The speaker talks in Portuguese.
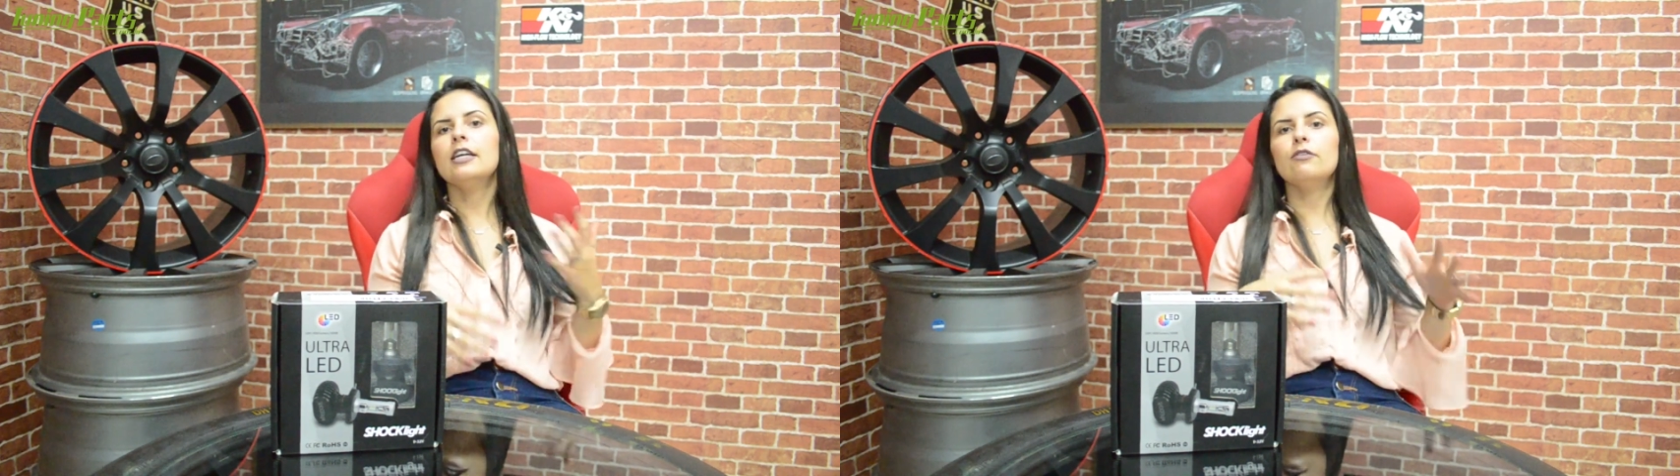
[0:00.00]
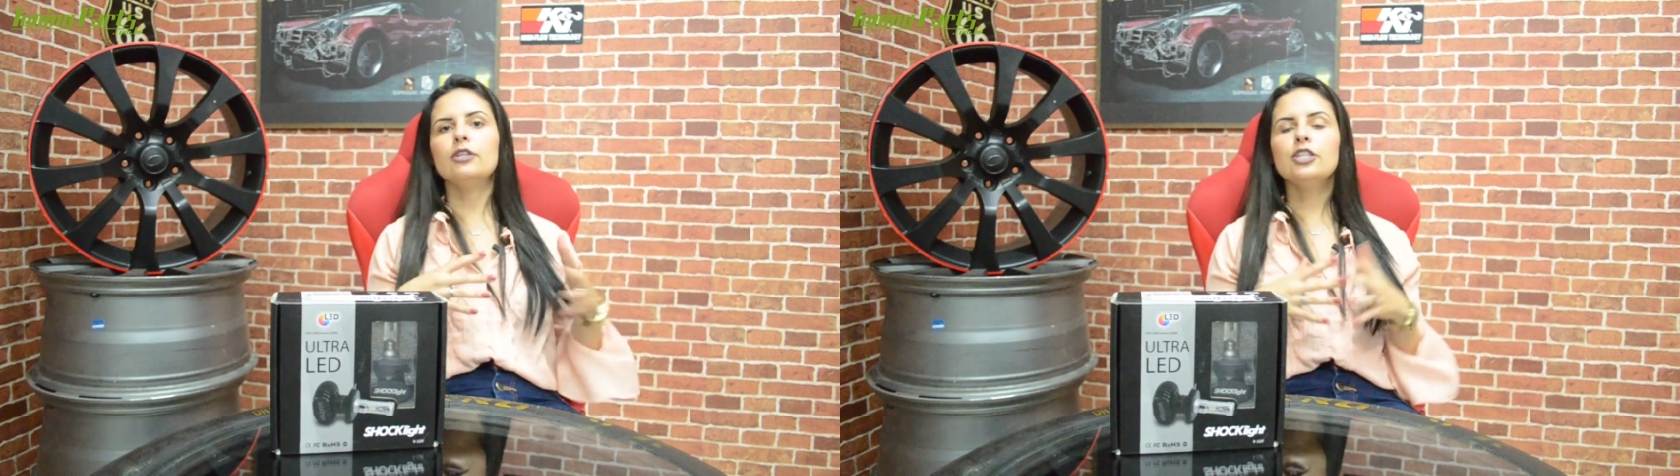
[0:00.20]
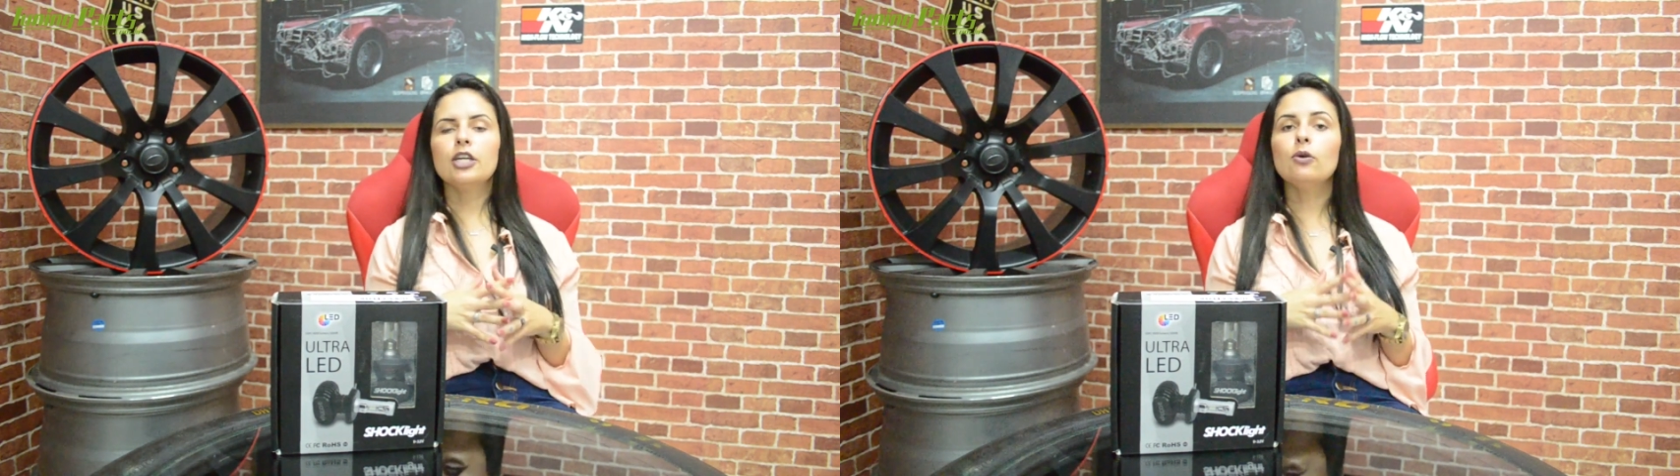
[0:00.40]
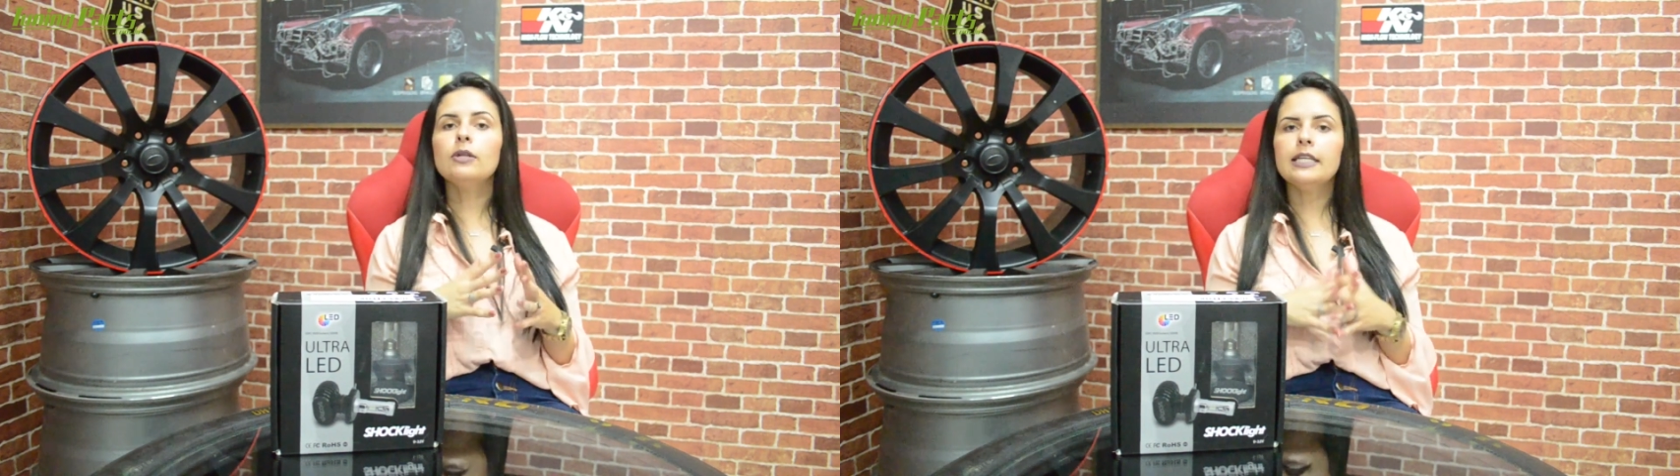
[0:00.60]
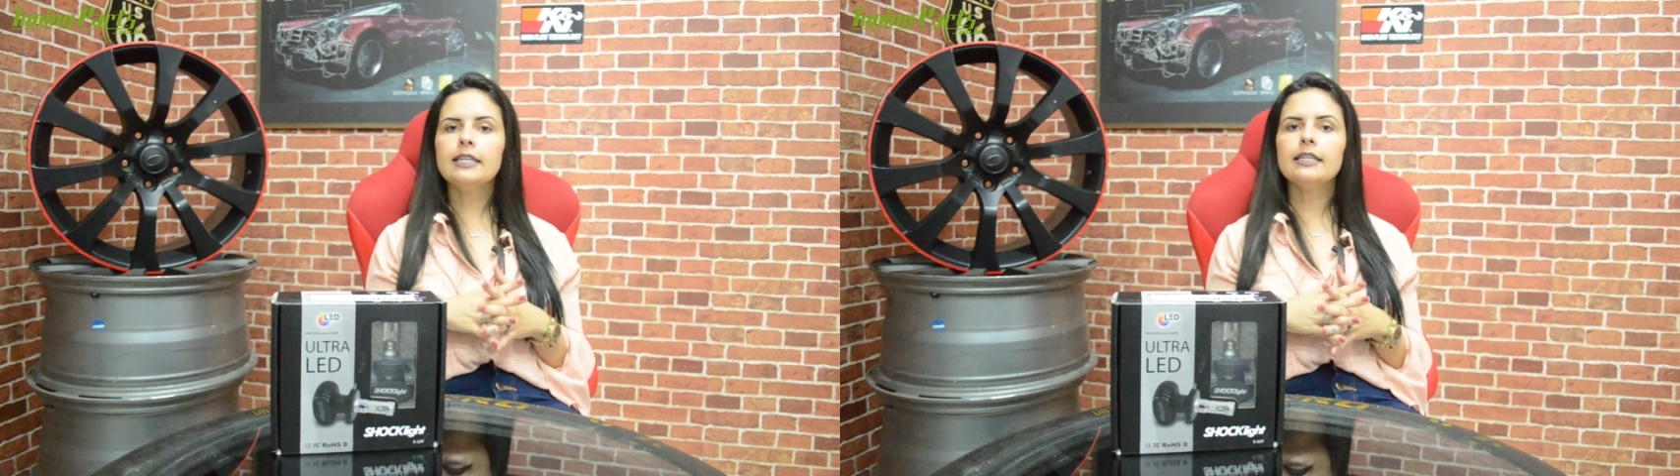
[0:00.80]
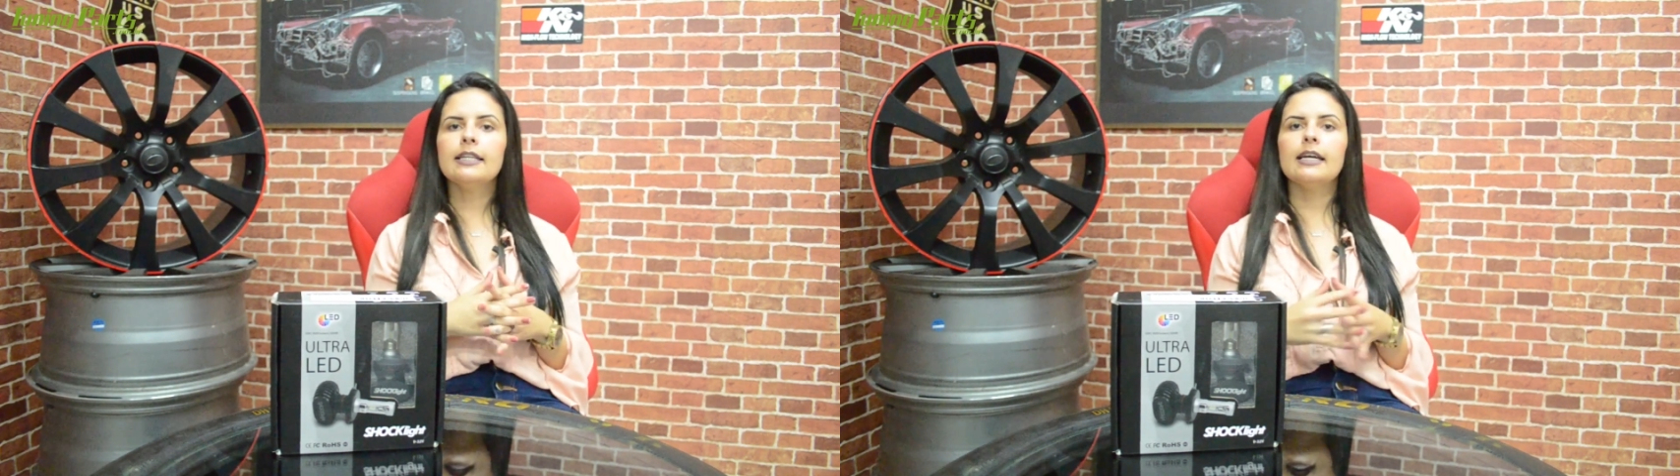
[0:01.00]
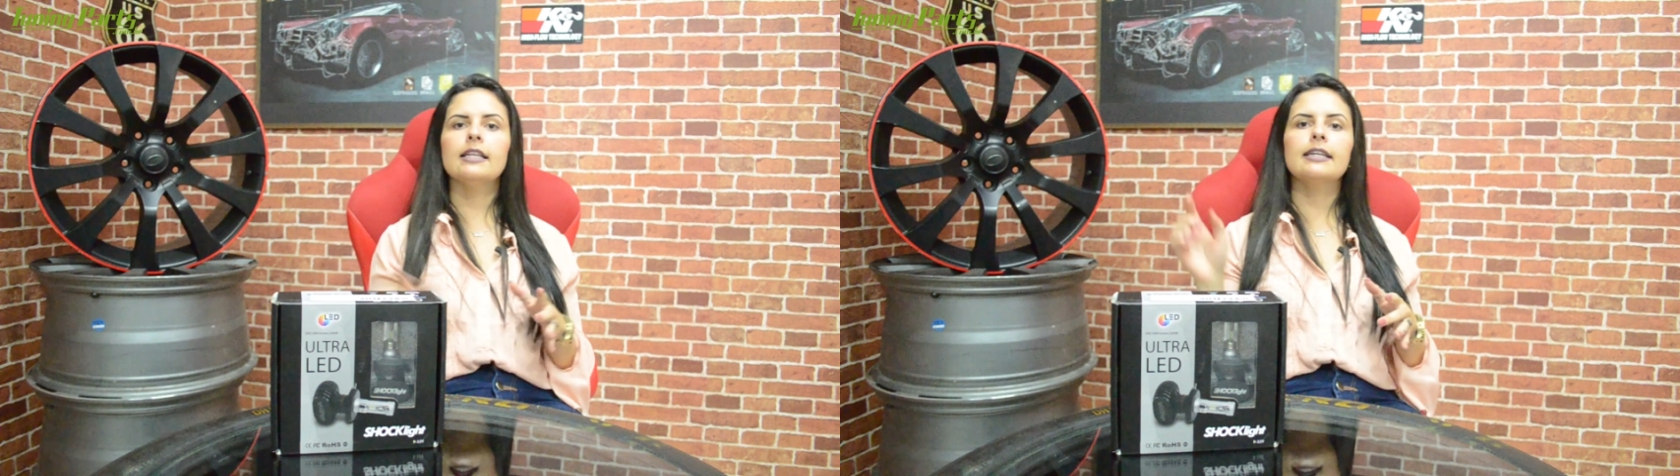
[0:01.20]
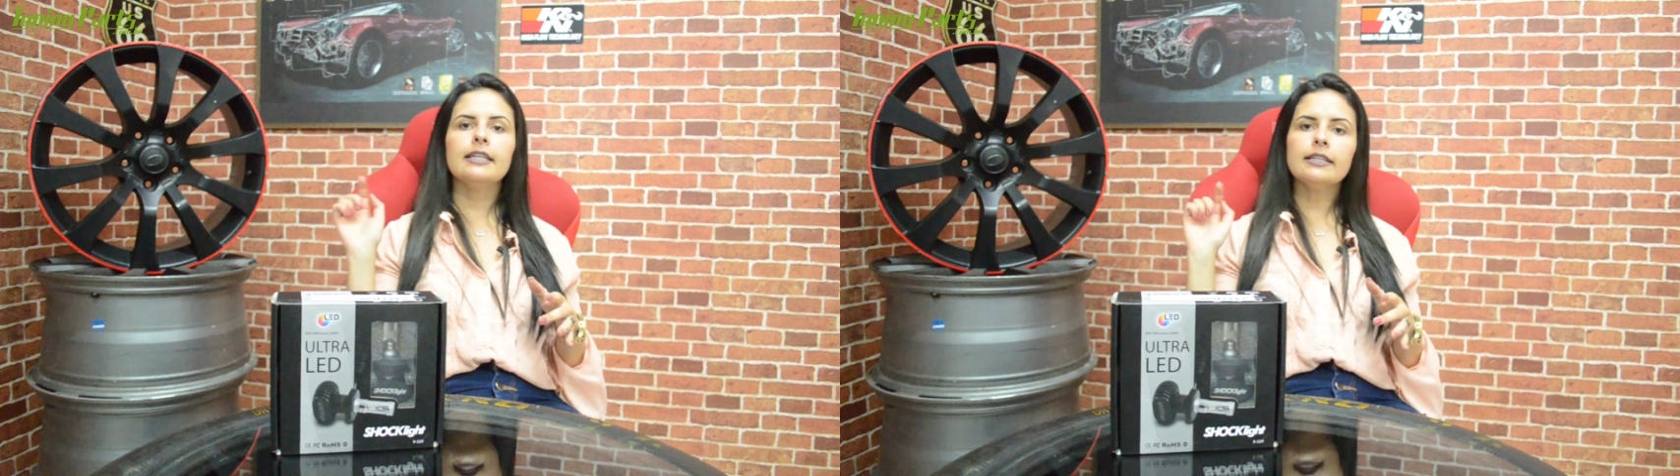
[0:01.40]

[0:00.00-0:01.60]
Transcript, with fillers: Eu vou deixar o link dela aqui